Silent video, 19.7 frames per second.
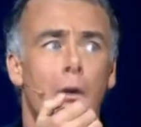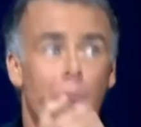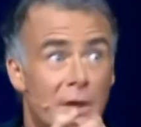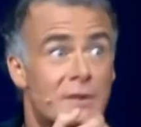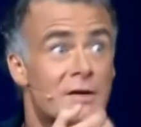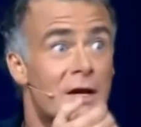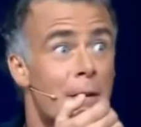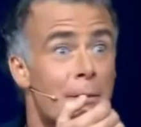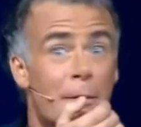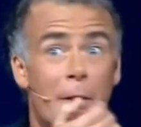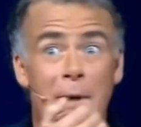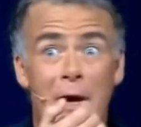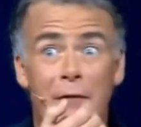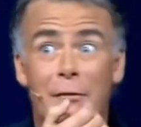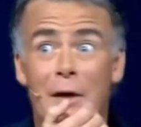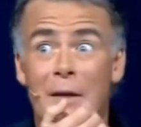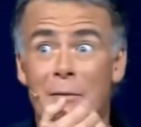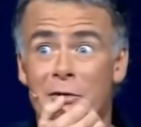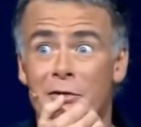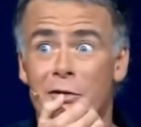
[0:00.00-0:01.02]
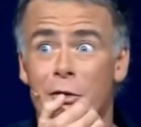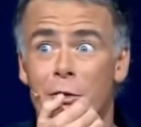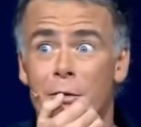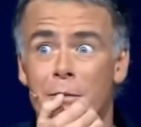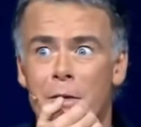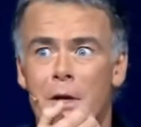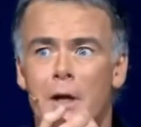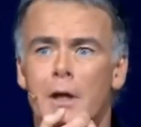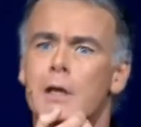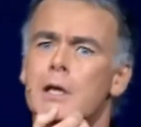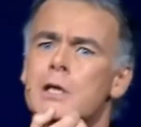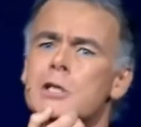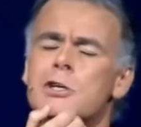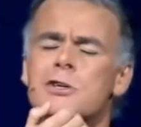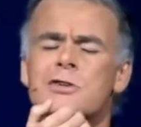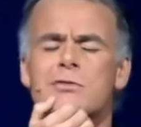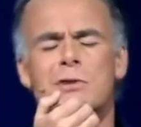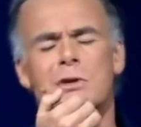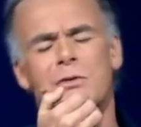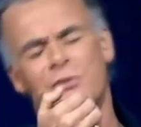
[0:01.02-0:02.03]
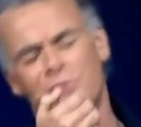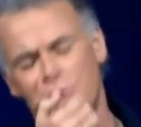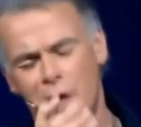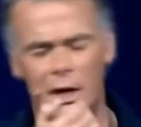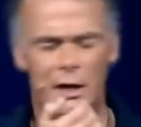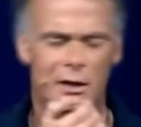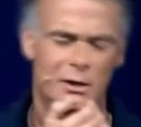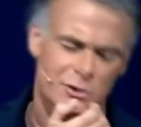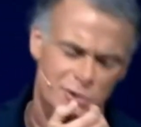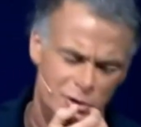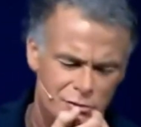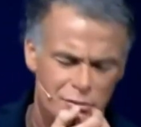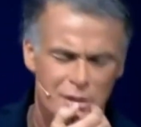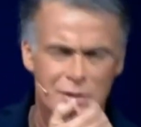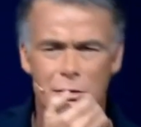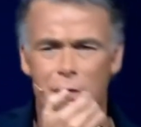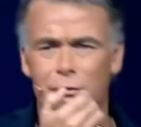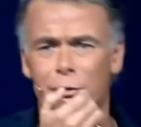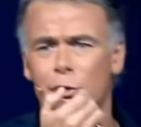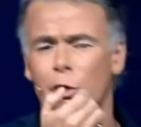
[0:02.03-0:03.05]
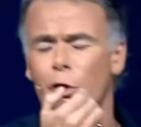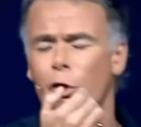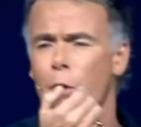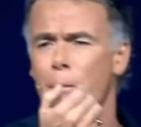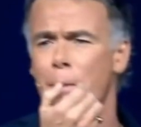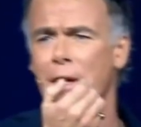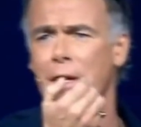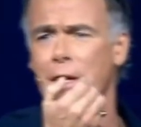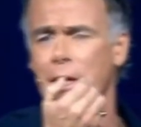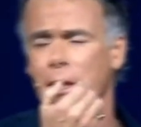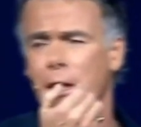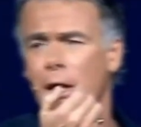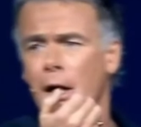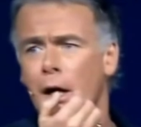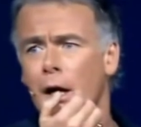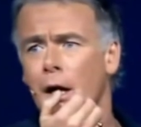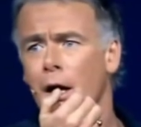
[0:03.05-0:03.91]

Oui, c'est la première fois, monsieur. Et je suis fier que ce soit sur votre compagnie.